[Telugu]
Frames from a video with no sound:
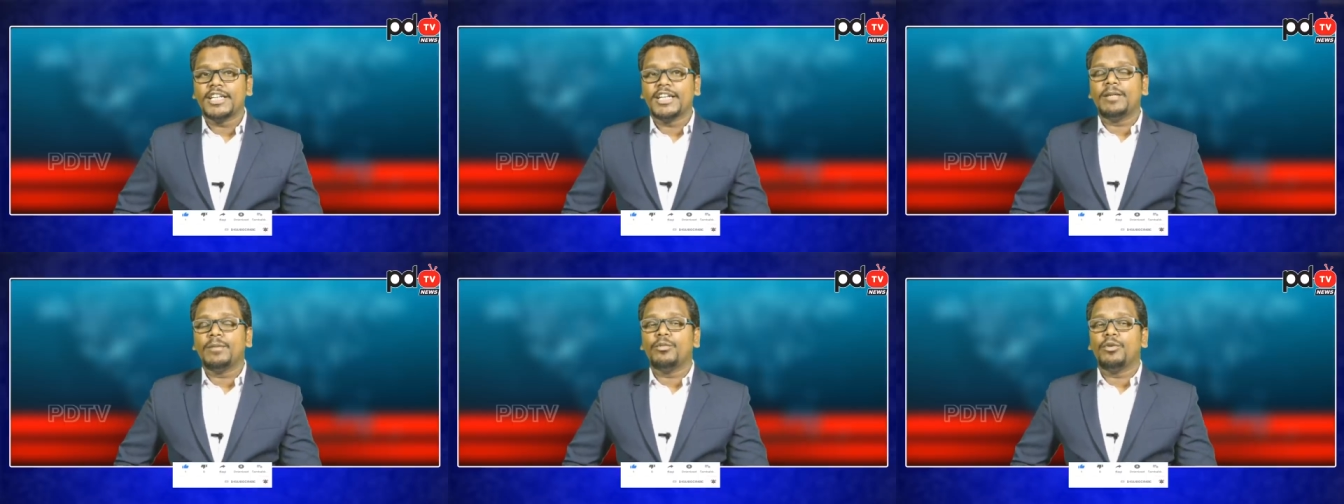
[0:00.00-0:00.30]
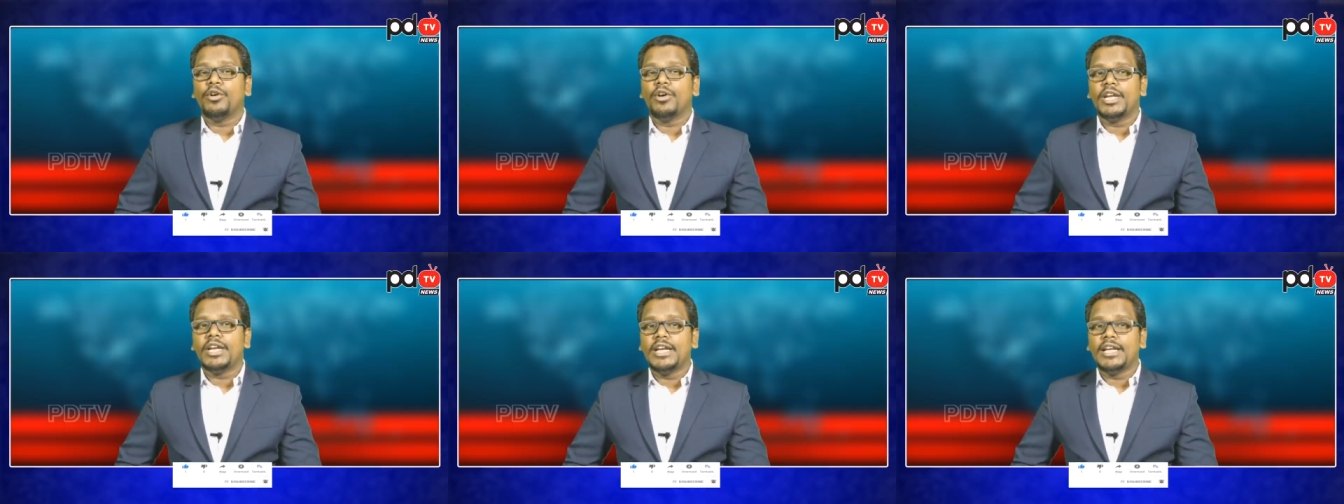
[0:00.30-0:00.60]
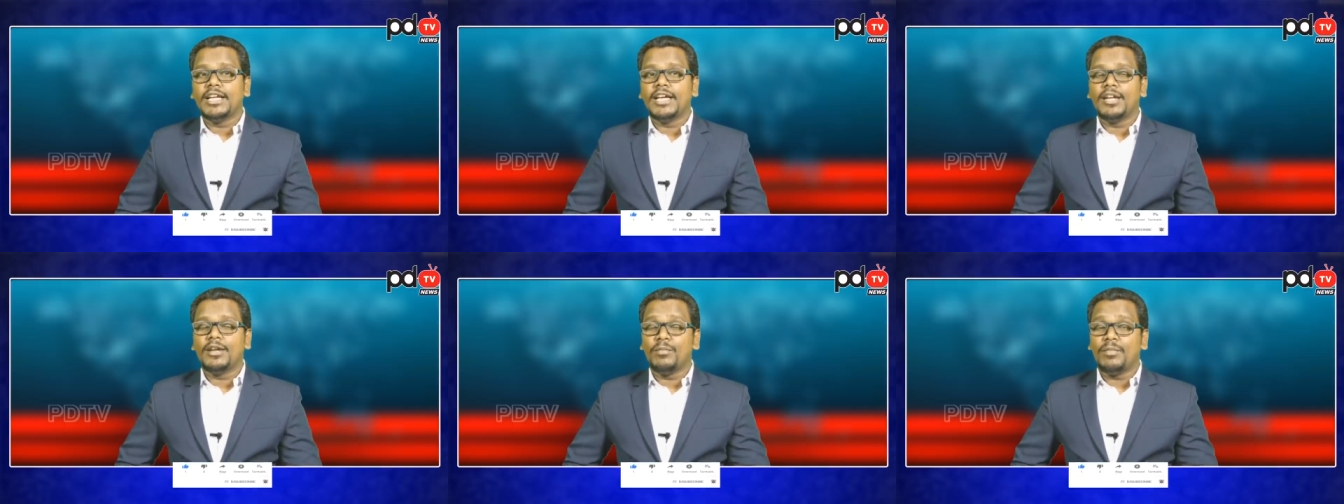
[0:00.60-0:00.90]
జగన్మోహన్
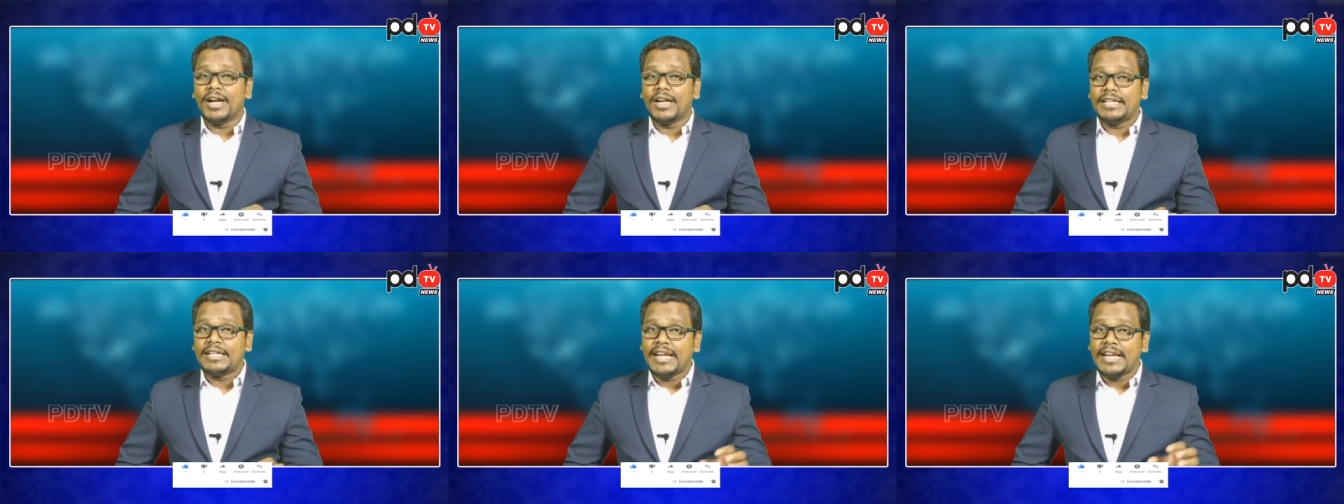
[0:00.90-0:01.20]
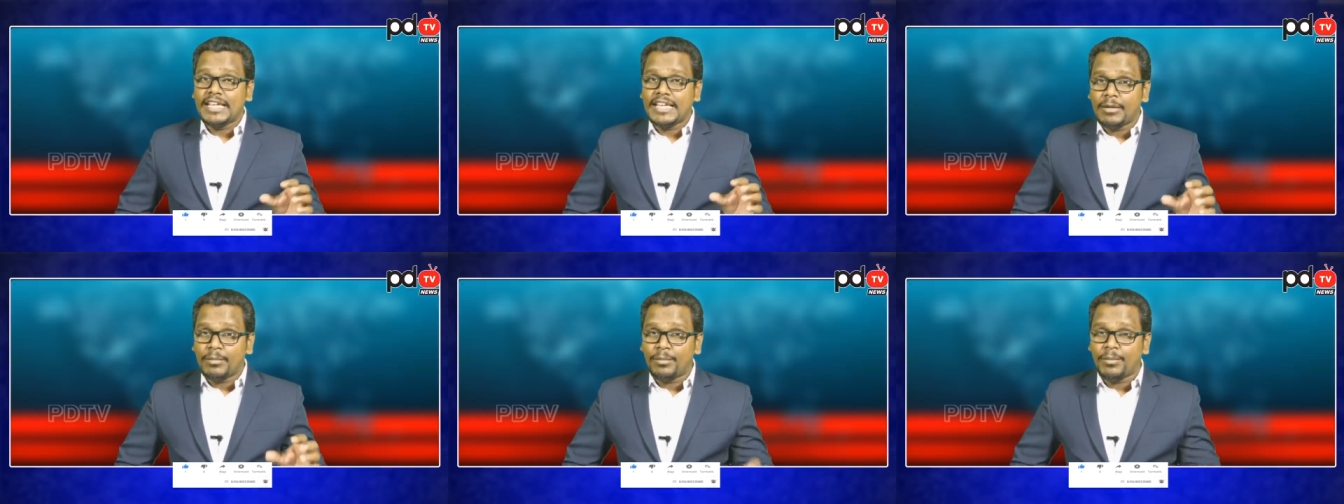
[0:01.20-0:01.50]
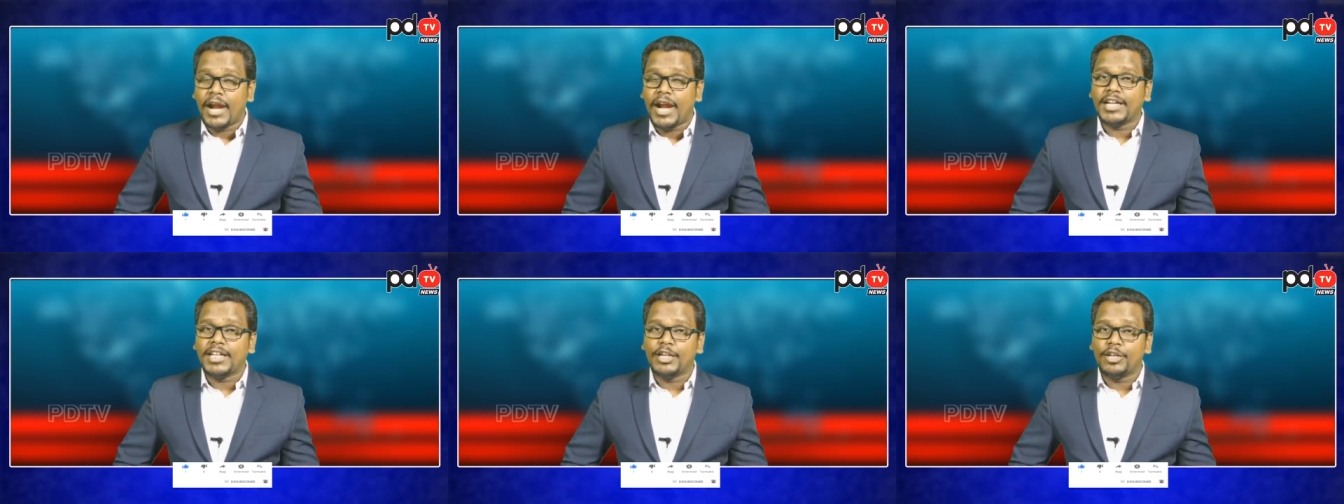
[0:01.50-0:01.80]
రెడ్డి గారు మాట్లాడిన
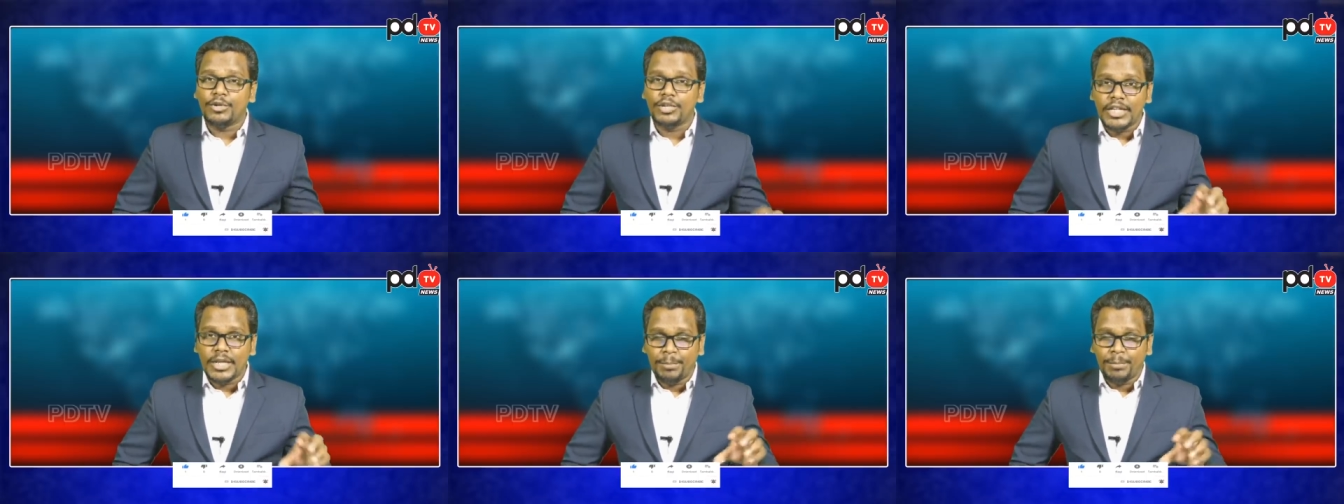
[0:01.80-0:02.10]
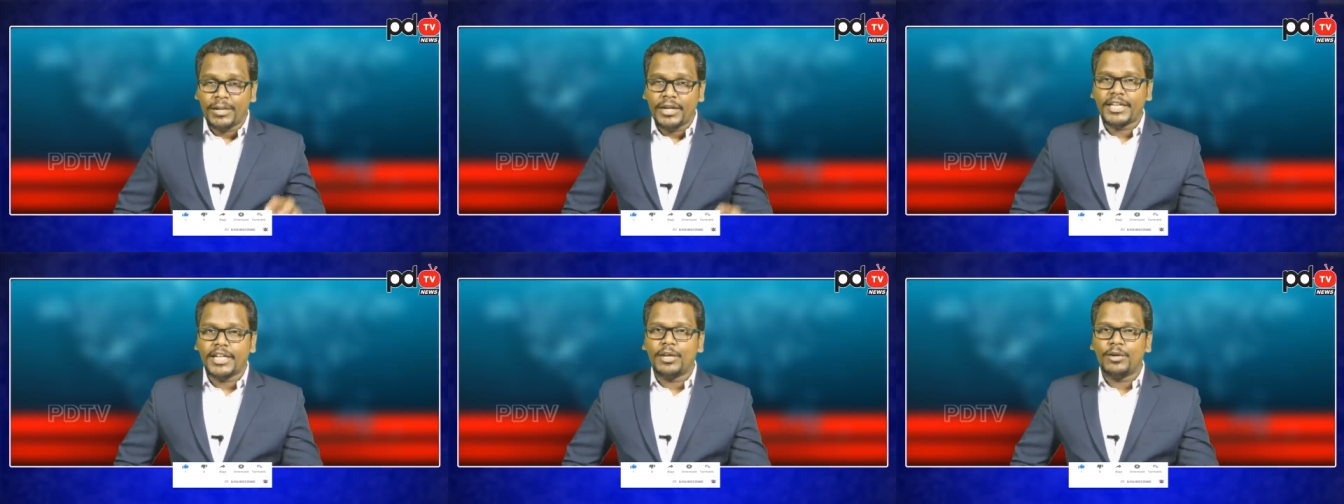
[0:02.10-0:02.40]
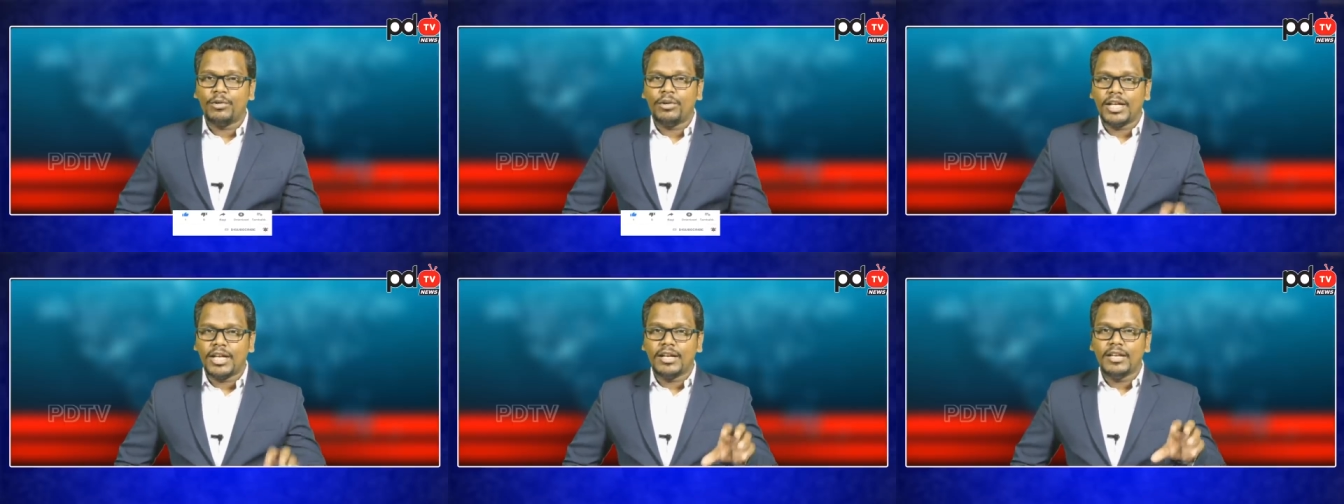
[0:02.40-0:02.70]
మాటలు ఇప్పటికీ
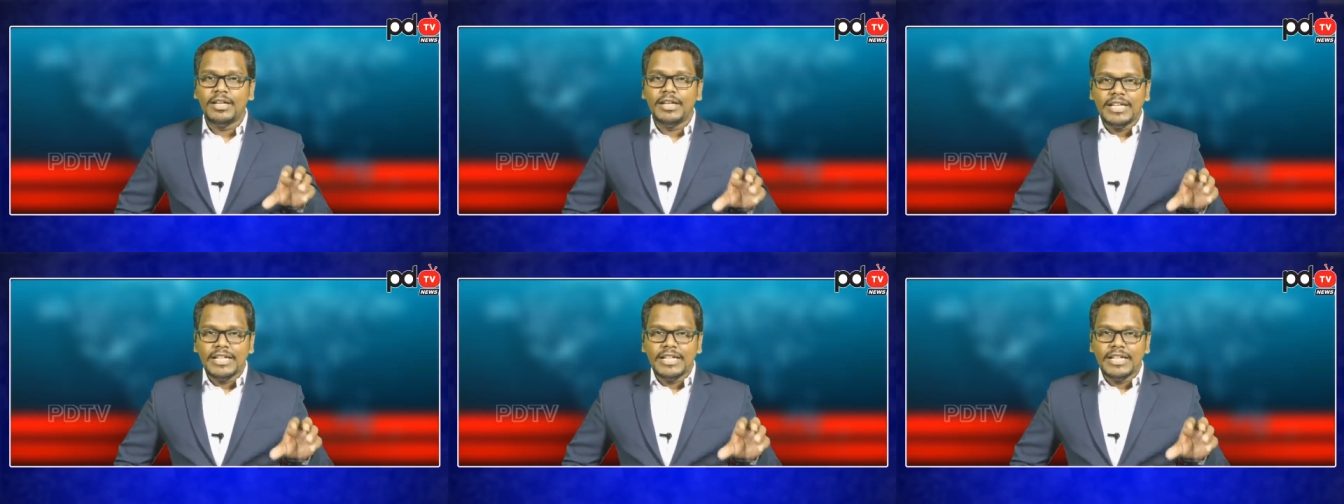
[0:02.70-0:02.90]
కూడా